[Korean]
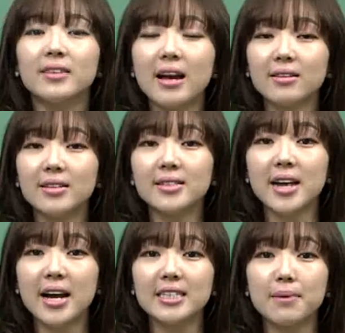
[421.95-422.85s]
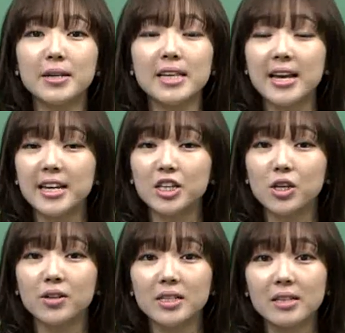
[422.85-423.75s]
딱 등장하자마자
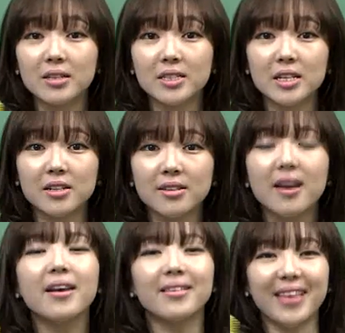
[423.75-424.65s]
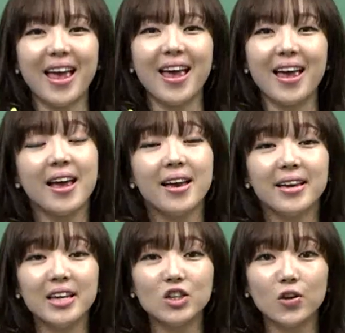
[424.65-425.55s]
인터넷의 특징은 네,
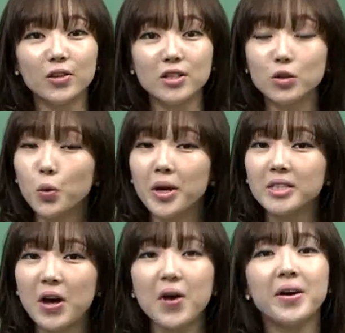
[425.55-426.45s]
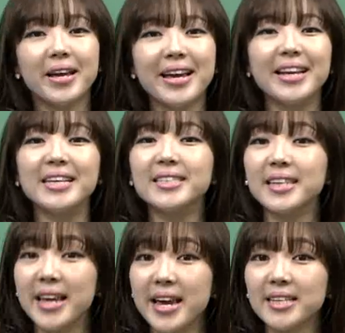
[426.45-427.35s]
인터넷을 통해서 It
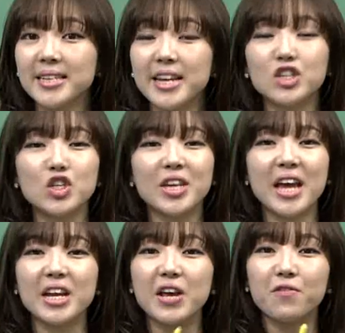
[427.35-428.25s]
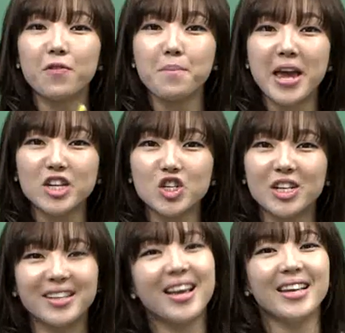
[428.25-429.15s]
is easy to get
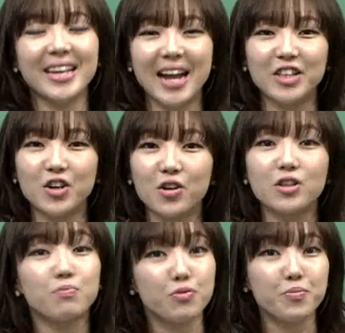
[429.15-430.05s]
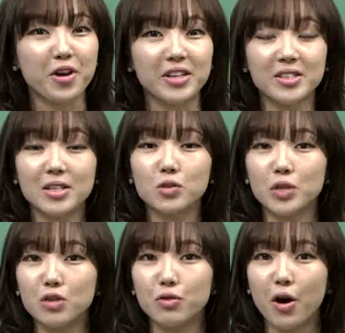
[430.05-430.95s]
information 이라는 거를 분명히 쓰실
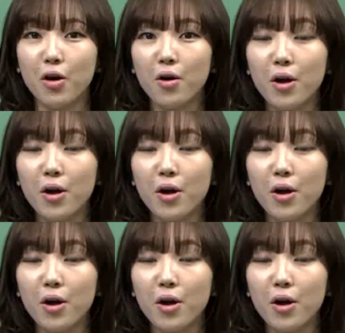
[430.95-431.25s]
수 있고요.